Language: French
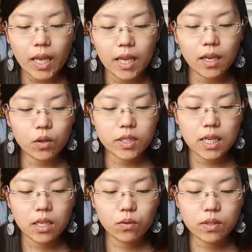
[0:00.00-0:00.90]
Et
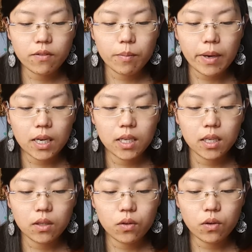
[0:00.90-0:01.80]
Rosaline nous avait
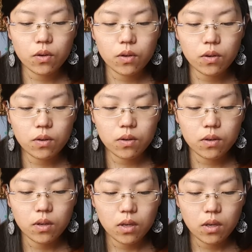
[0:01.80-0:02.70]
parlé de
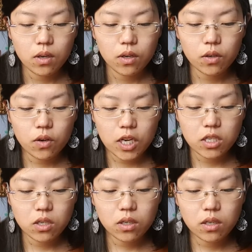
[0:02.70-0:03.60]
que
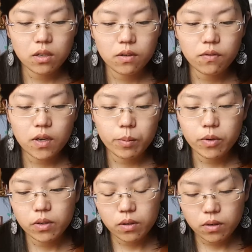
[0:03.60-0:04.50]
Hedgehog,
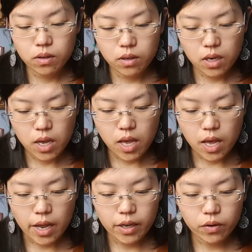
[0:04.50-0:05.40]
Fiber,
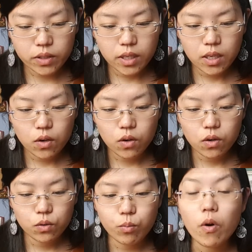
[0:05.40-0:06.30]
allait rentrer
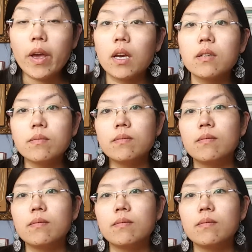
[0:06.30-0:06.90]
euh, du mohair.